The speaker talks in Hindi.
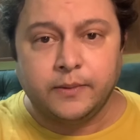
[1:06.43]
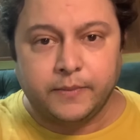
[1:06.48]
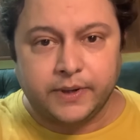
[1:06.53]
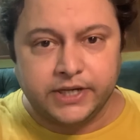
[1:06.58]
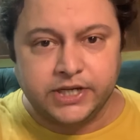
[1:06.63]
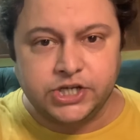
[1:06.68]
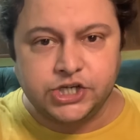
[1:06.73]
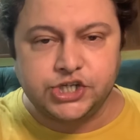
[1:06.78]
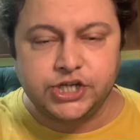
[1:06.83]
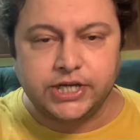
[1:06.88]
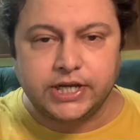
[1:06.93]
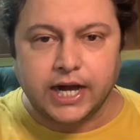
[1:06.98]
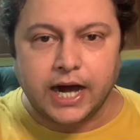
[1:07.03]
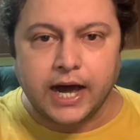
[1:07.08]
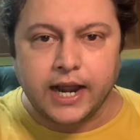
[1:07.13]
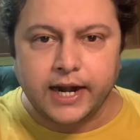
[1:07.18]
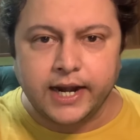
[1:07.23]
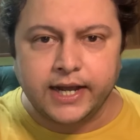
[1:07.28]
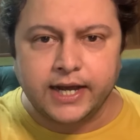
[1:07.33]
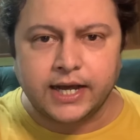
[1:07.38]
मनीष जी
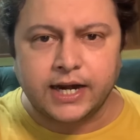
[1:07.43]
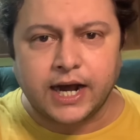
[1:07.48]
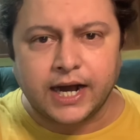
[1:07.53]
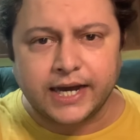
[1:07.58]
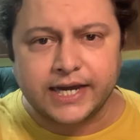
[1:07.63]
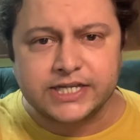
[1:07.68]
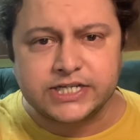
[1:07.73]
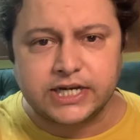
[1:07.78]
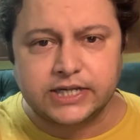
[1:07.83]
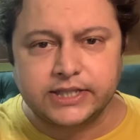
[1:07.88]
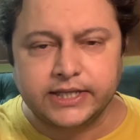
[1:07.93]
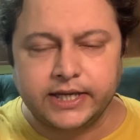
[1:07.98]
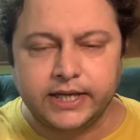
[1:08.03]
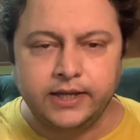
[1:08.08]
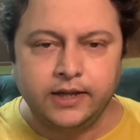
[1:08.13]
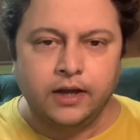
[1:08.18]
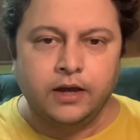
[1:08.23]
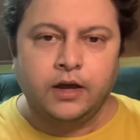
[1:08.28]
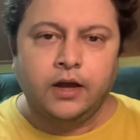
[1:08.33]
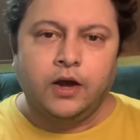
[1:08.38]
कार लेकर आगे जाते हैं